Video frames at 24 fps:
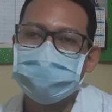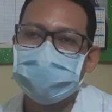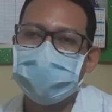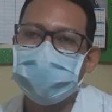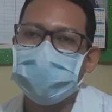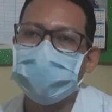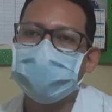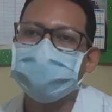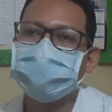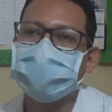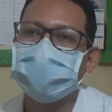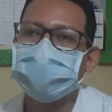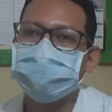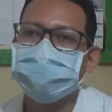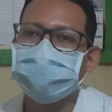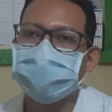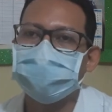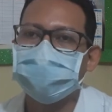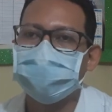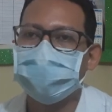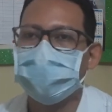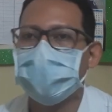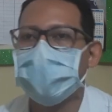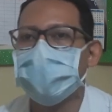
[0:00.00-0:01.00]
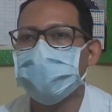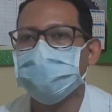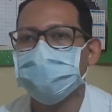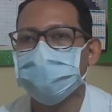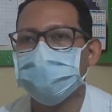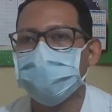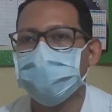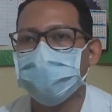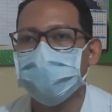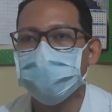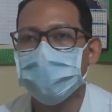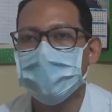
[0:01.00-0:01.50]
se les está
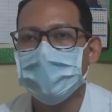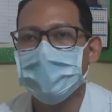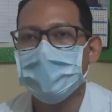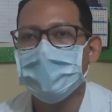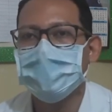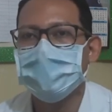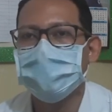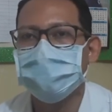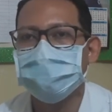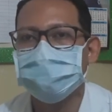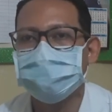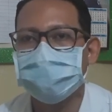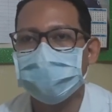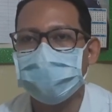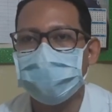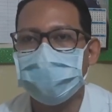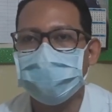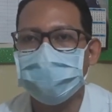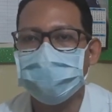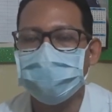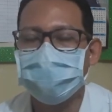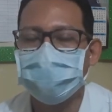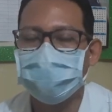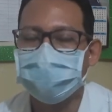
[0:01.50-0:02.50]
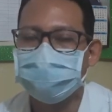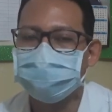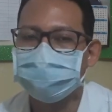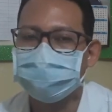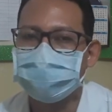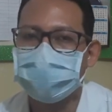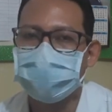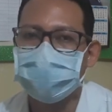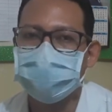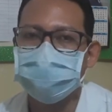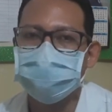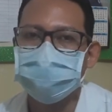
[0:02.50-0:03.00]
acercando y se
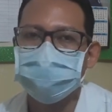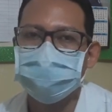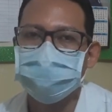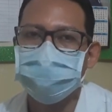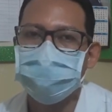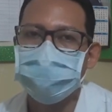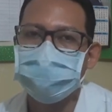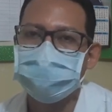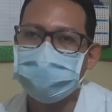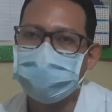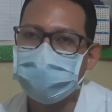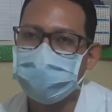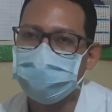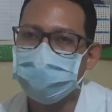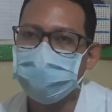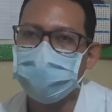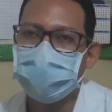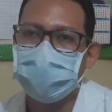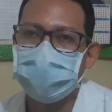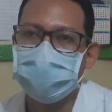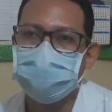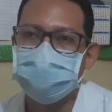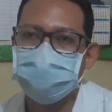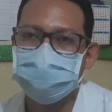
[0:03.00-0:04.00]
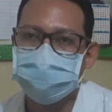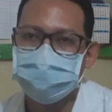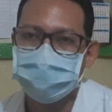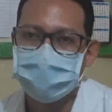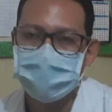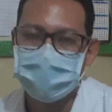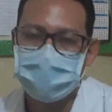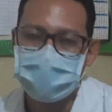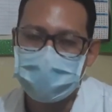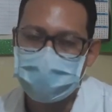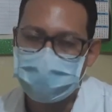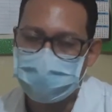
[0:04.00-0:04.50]
está viniendo
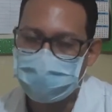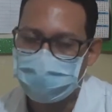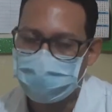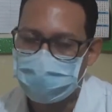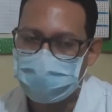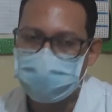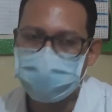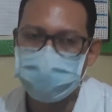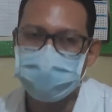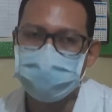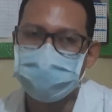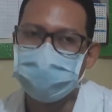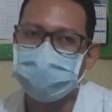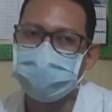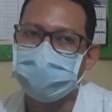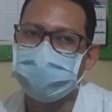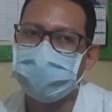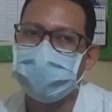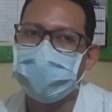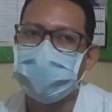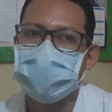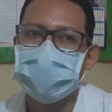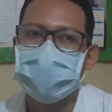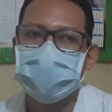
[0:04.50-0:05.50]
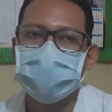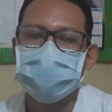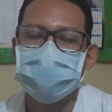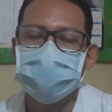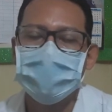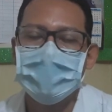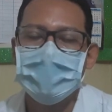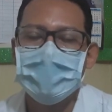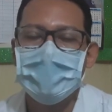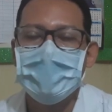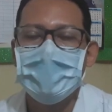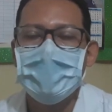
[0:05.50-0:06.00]
a las comunidades
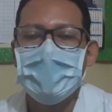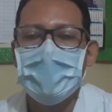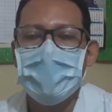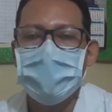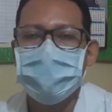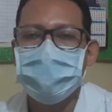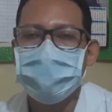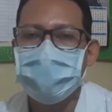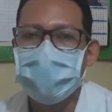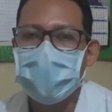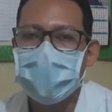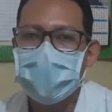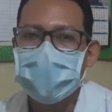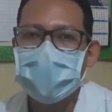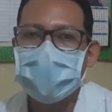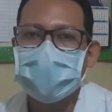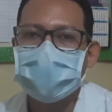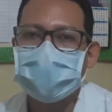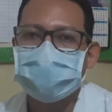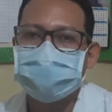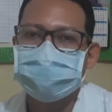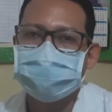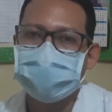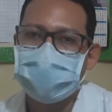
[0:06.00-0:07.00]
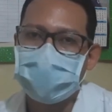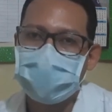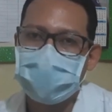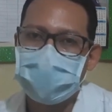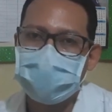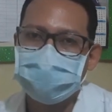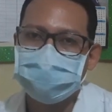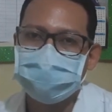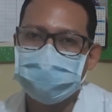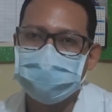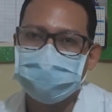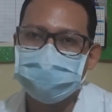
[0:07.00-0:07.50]
para que
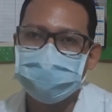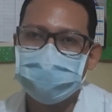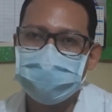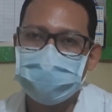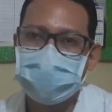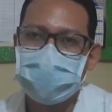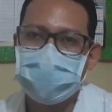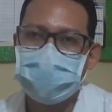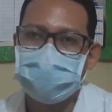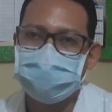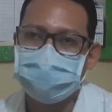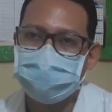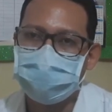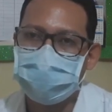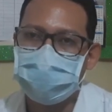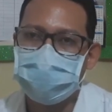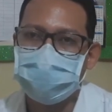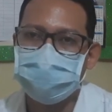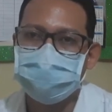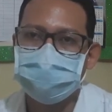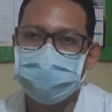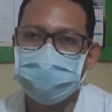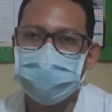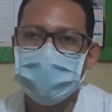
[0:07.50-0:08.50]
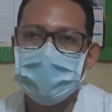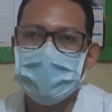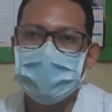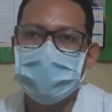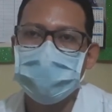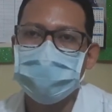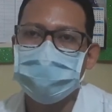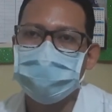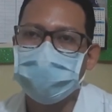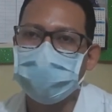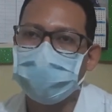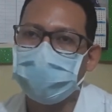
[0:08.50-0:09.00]
sean atendidas a tiempo
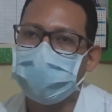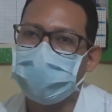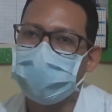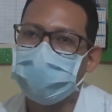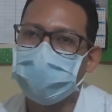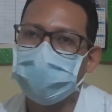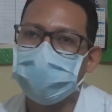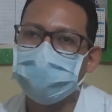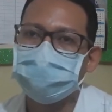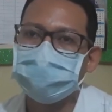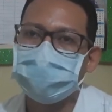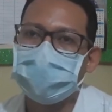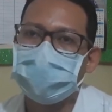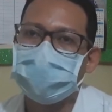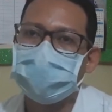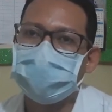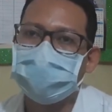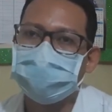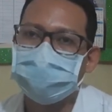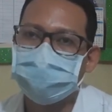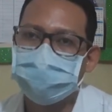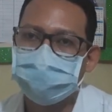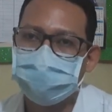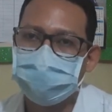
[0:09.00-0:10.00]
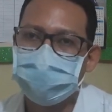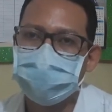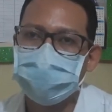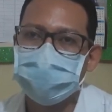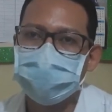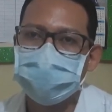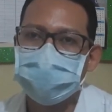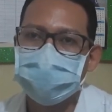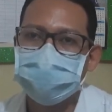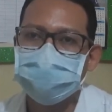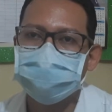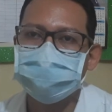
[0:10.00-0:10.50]
y poder encontrar
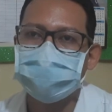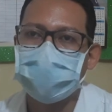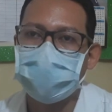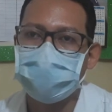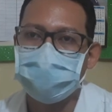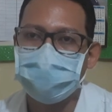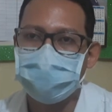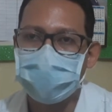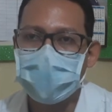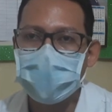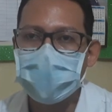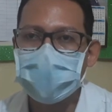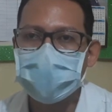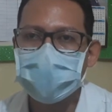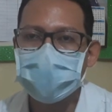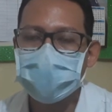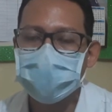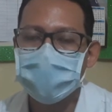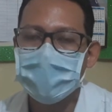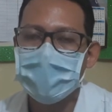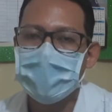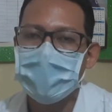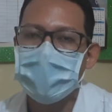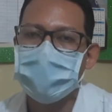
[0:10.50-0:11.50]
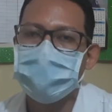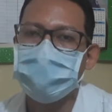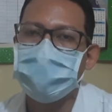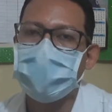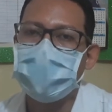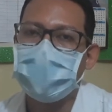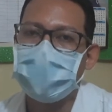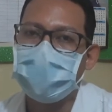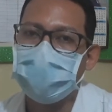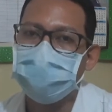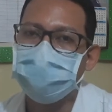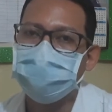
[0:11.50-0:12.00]
lesiones tempranas
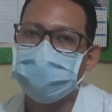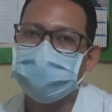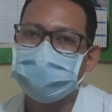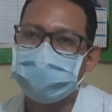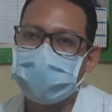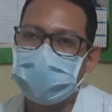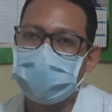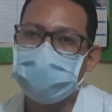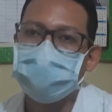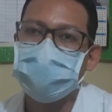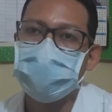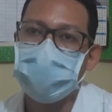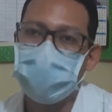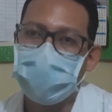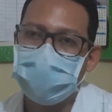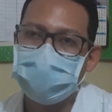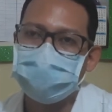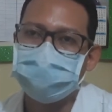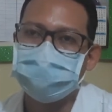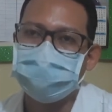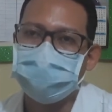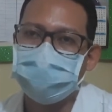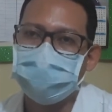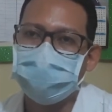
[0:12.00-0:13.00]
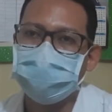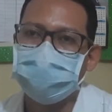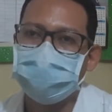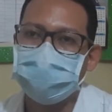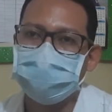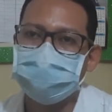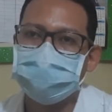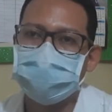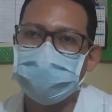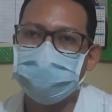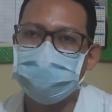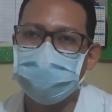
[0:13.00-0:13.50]
para evitar muerte en
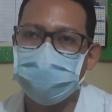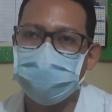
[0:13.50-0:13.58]
estas